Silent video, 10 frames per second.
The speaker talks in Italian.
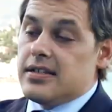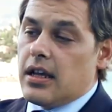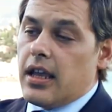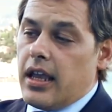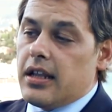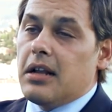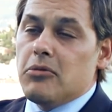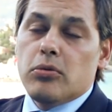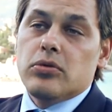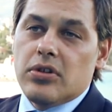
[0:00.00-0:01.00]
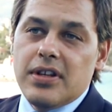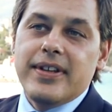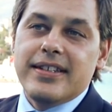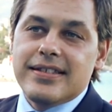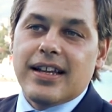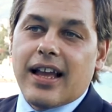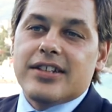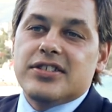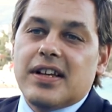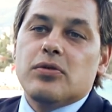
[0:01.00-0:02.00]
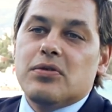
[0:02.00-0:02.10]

e dal mio punto di vista ci stanno